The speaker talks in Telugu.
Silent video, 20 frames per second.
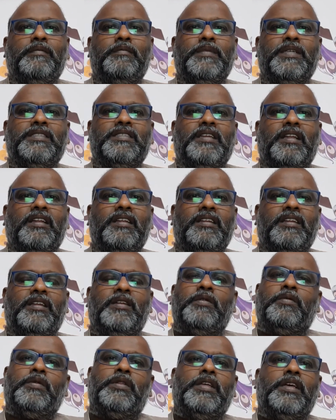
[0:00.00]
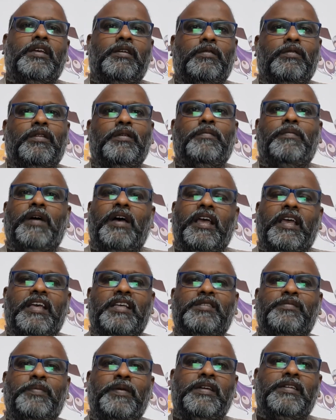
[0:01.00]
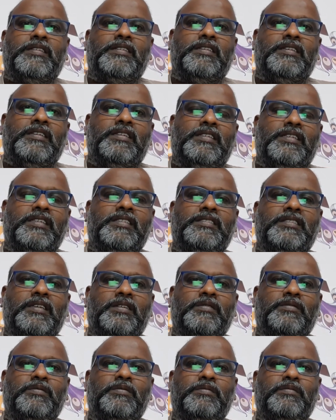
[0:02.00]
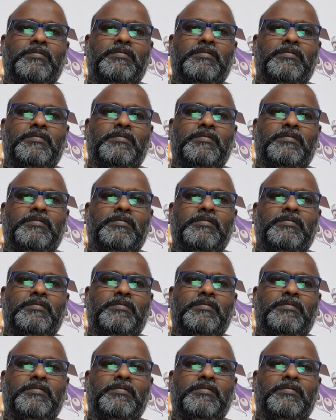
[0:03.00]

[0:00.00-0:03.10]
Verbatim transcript: బేసికలీ నేను కొద్దిగా ఇంకొద్దిగా బాగా ఎక్స్పెక్ట్ చేశాను